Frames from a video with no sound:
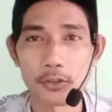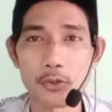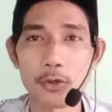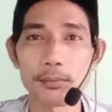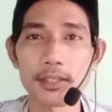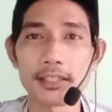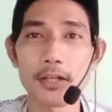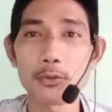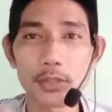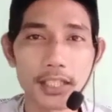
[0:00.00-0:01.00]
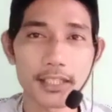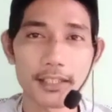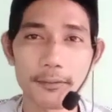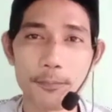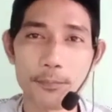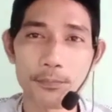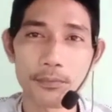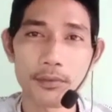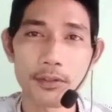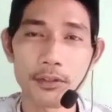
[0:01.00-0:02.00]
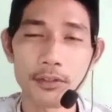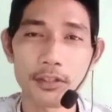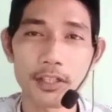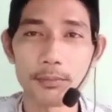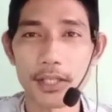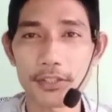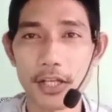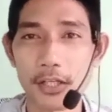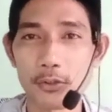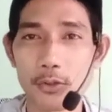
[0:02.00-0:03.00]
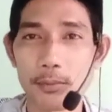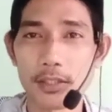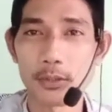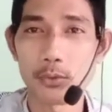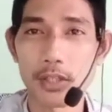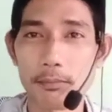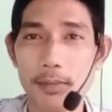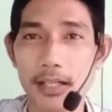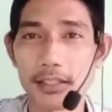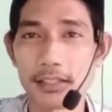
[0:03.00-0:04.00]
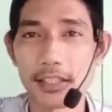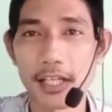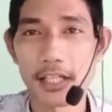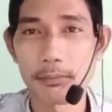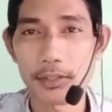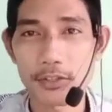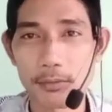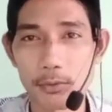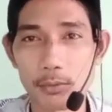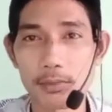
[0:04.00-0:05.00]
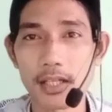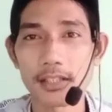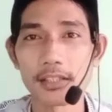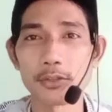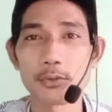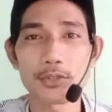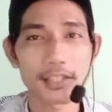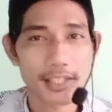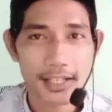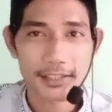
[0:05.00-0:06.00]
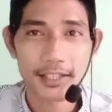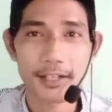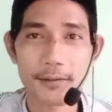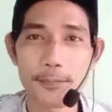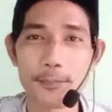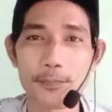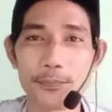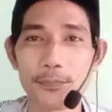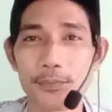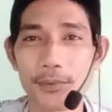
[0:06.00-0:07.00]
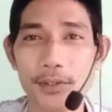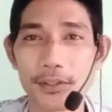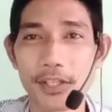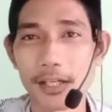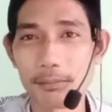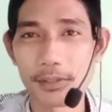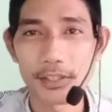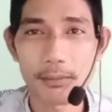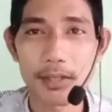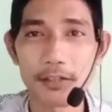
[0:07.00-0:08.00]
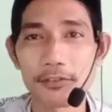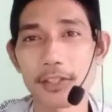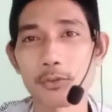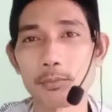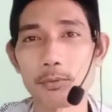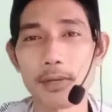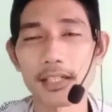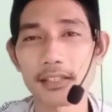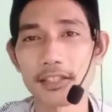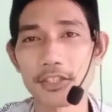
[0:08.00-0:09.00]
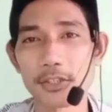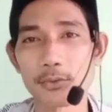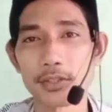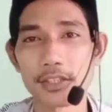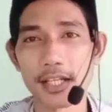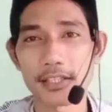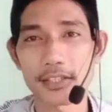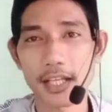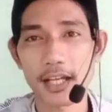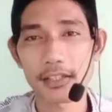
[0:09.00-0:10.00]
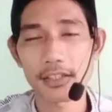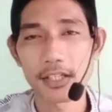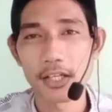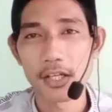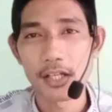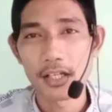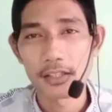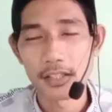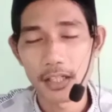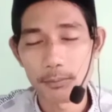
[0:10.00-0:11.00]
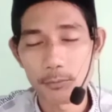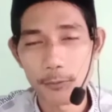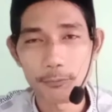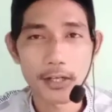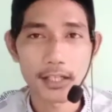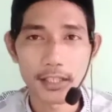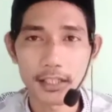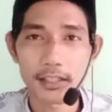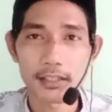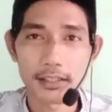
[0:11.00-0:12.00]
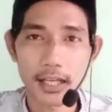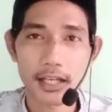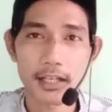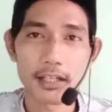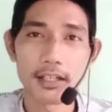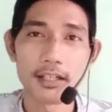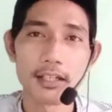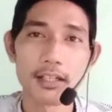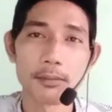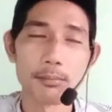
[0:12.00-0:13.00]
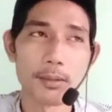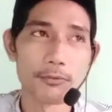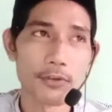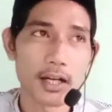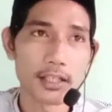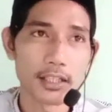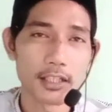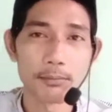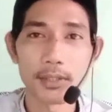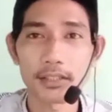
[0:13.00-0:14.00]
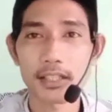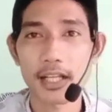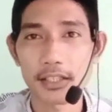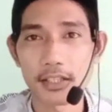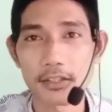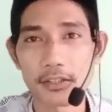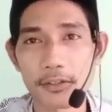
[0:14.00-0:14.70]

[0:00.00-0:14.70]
domilnya unik kebiasaan domil itu kembali di kalimat sebelumnya itu setelahnya dalam kitab Alfiatu bin Malik di situ dijelaskan dalam bab fa'il ya bab fa'il bet terakhir